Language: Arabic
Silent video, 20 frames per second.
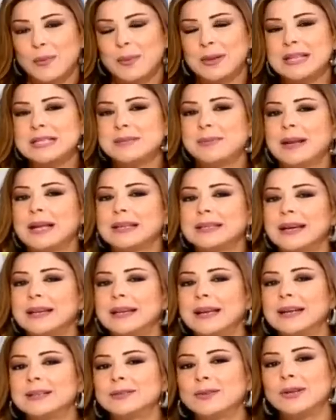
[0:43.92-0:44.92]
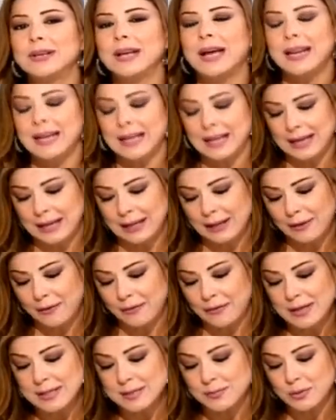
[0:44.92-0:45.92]
بالنسبة لتعليقاتكم على
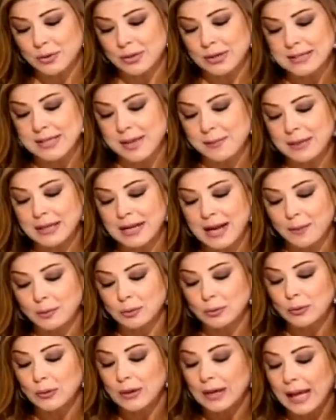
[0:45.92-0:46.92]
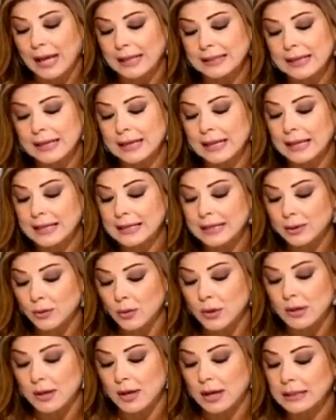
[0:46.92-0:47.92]
الفيسبوك سميرة عم تقول العدالة هي
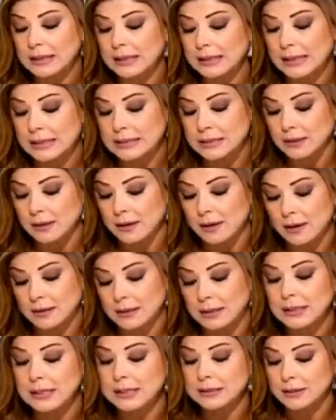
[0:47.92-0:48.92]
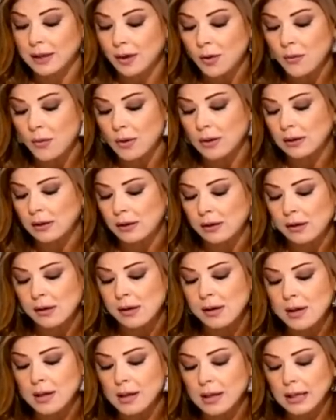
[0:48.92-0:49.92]
رؤية هي اعتقاد هي تقوى الله
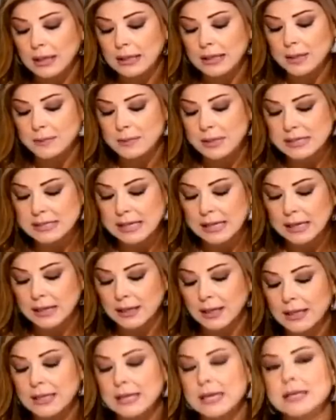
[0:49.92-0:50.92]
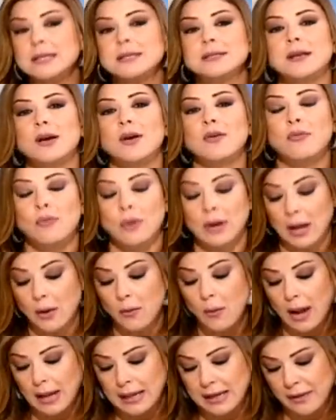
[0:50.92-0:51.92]
هي ميزان هي إنصاف
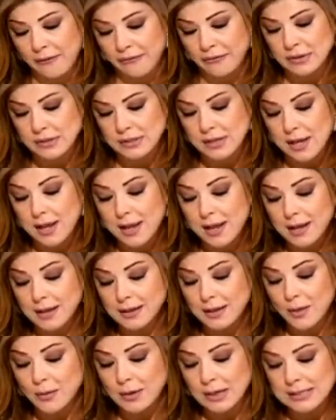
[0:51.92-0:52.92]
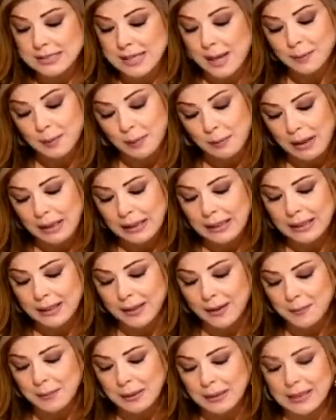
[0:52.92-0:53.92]
ولو عن نفس نورس عم تبعت
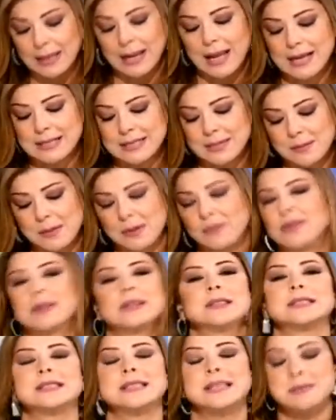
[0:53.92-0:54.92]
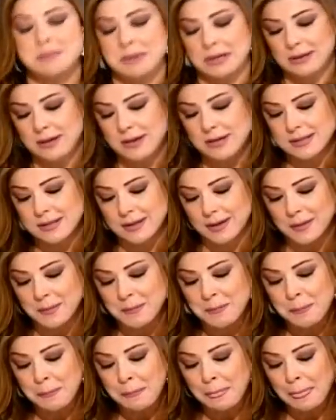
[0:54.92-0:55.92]
لنا مثل العادة من فلسطين من
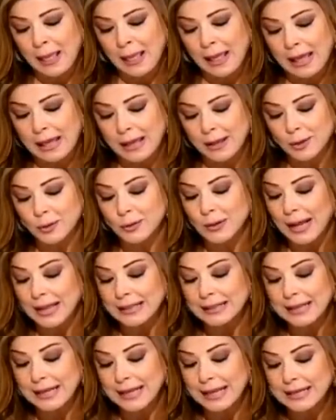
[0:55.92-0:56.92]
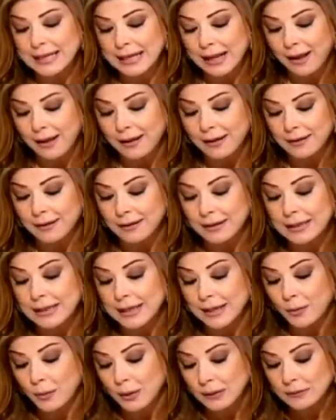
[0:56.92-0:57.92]
ناصرة آه أنه العدالة هي الحق
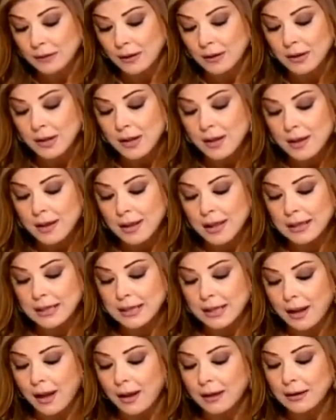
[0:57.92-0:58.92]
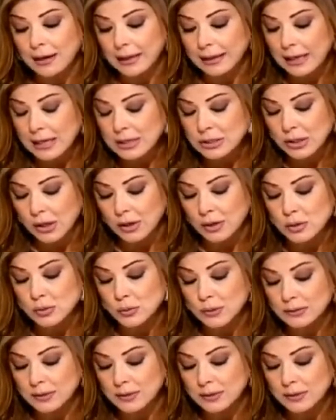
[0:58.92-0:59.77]
هي الوطن هي الحق لكل شخص